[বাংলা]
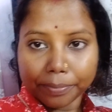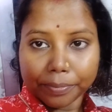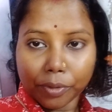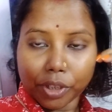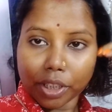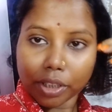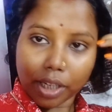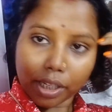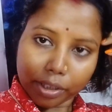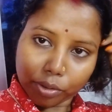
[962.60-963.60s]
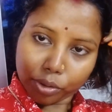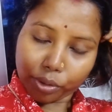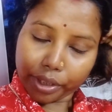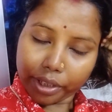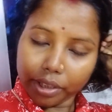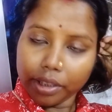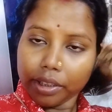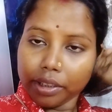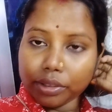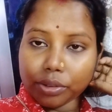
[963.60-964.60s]
যাক লুচিটা কালকে হোক করি
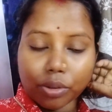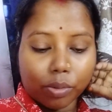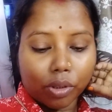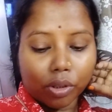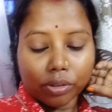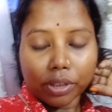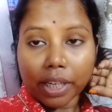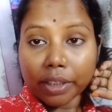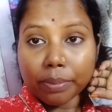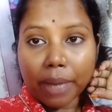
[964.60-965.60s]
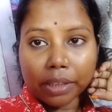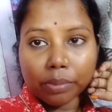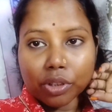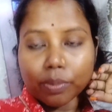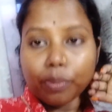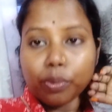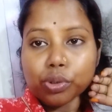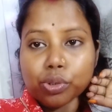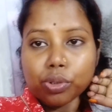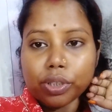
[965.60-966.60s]
করবো কখন আর এখন ভাত বসাবো
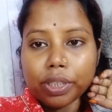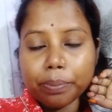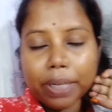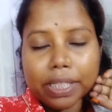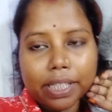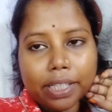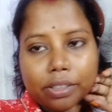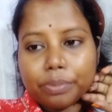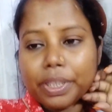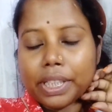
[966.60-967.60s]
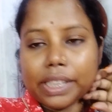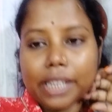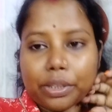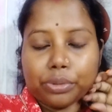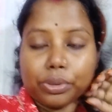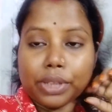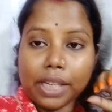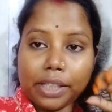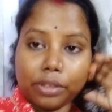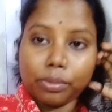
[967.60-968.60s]
পোস্ত ডিম ভাজা এইসব দিয়ে আজকে রাত্রুকু
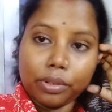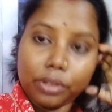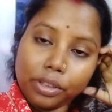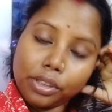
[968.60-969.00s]
চালিয়ে দেবো